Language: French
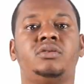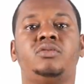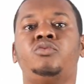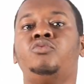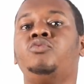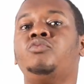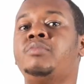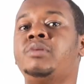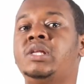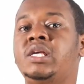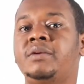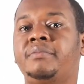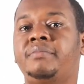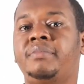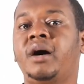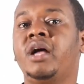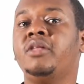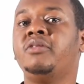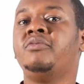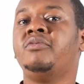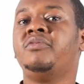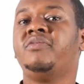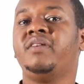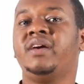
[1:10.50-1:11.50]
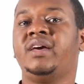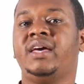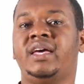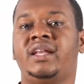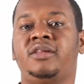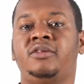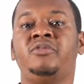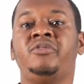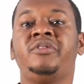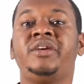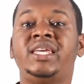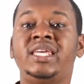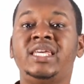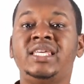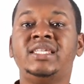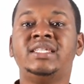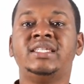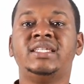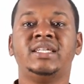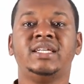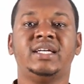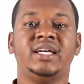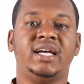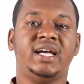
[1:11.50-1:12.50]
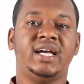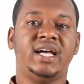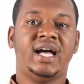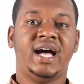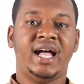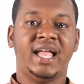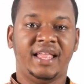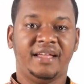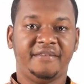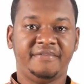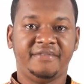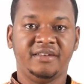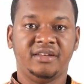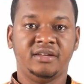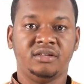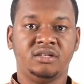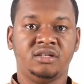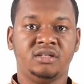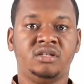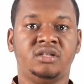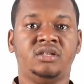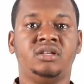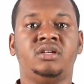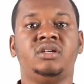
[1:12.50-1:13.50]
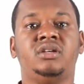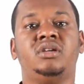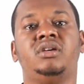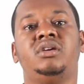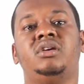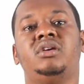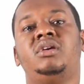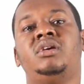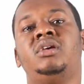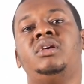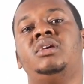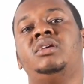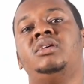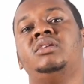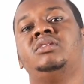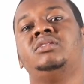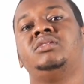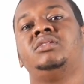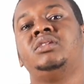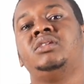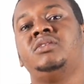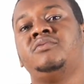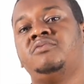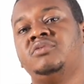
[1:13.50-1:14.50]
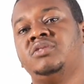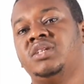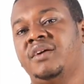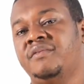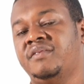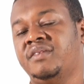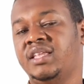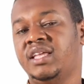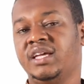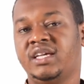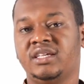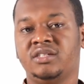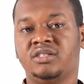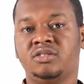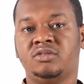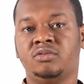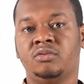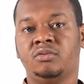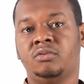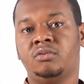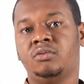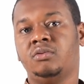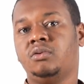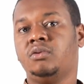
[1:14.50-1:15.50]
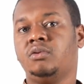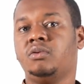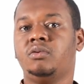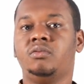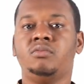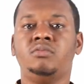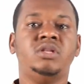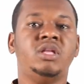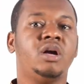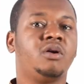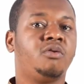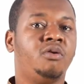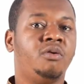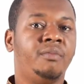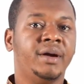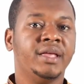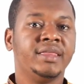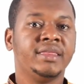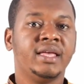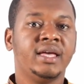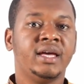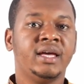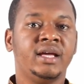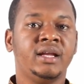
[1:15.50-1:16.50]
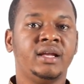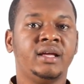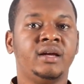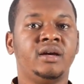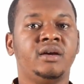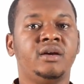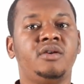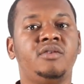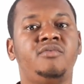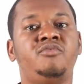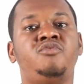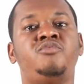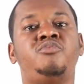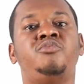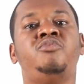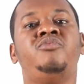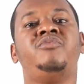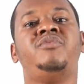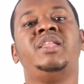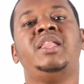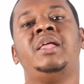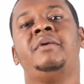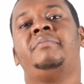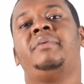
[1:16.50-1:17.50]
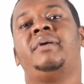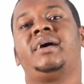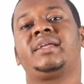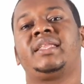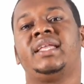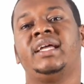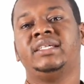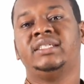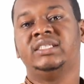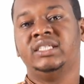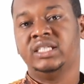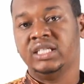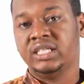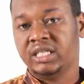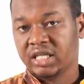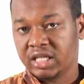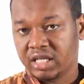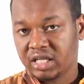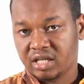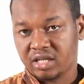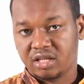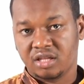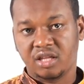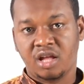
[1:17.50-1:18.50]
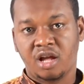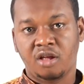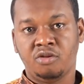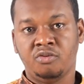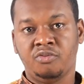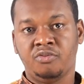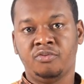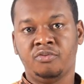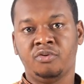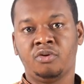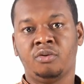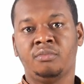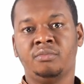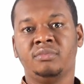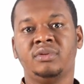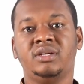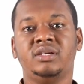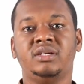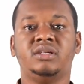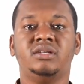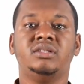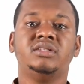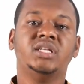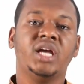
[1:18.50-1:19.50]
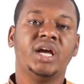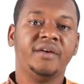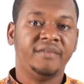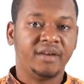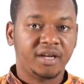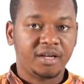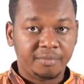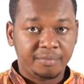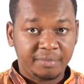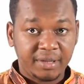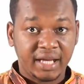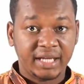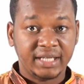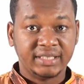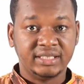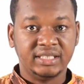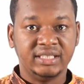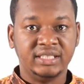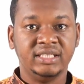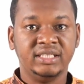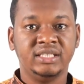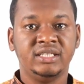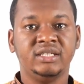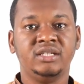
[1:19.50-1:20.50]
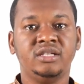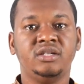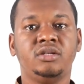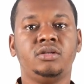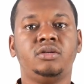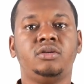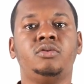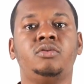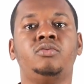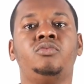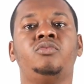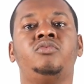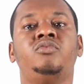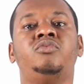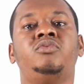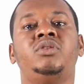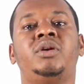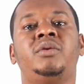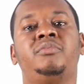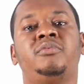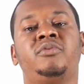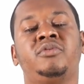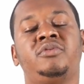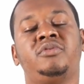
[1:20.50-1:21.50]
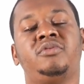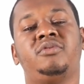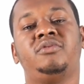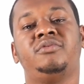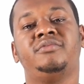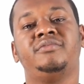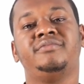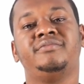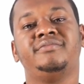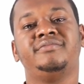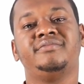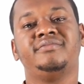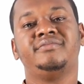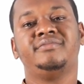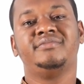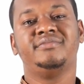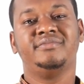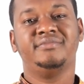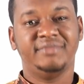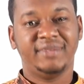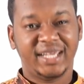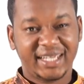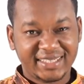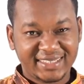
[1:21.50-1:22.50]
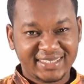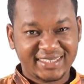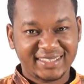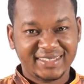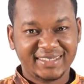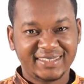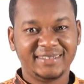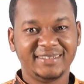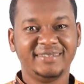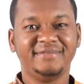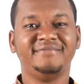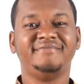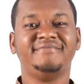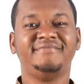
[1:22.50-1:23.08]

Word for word: N'oubliez pas de faire le quiz à la fin. Et si vous avez des questions ou des commentaires, vous pouvez les partager dans le forum. C'est avec plaisir que nous vous répondrons. Merci.